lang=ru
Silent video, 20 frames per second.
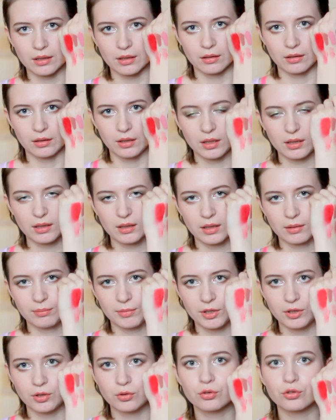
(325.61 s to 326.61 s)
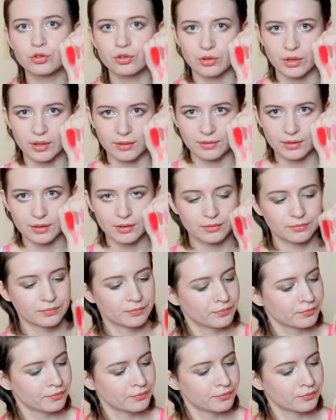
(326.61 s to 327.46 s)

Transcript: и некоторые мне не очень нравятся.